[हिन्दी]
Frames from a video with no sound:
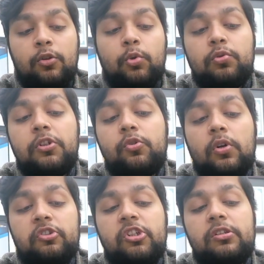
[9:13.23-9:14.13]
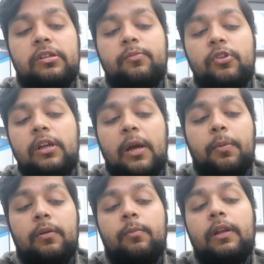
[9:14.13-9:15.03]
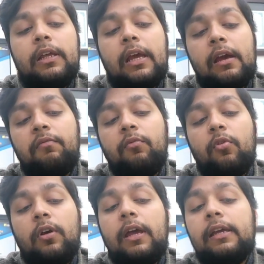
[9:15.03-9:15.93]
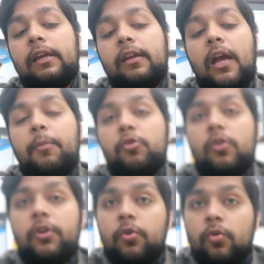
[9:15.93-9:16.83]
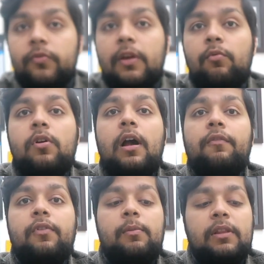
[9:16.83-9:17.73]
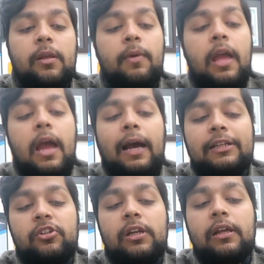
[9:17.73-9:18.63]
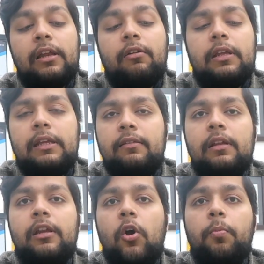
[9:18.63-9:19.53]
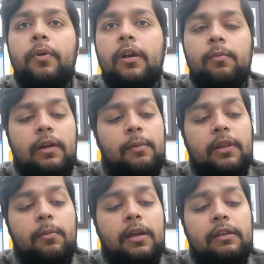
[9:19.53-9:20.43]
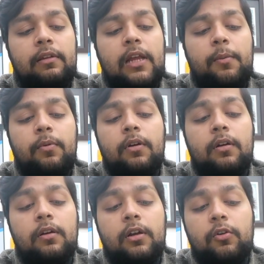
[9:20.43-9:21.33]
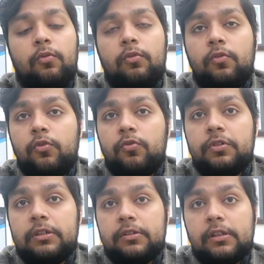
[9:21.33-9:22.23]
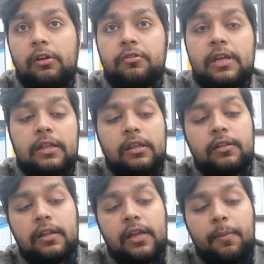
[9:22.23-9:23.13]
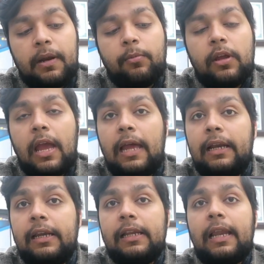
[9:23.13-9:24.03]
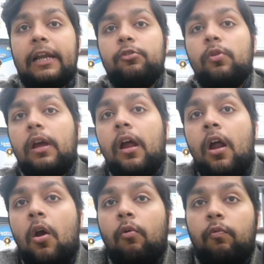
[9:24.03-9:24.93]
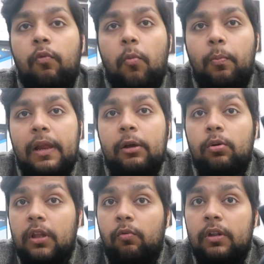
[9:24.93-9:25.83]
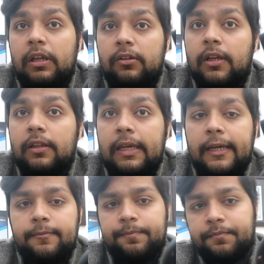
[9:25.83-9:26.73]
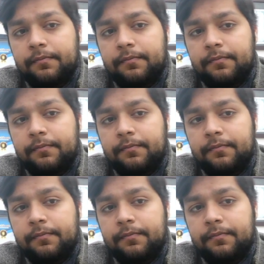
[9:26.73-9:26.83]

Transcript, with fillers: दूसरी जो अच्छी चीज़ मुझे यहाँ पर मिली है वो है कि यहाँ पर जो कंट्रोल्स हैं वो काफ़ी मतलब अच्छे लग रहे हैं और ईजिली ऑपरेटेबल है मतलब ईजिली आप कंट्रोल्स को यूज़ कर सकते हैं और साथ ही साथ यहाँ पर आपको एक एलईडी लाइट जो है वो ब्लिंक होती हुई दिख जाती है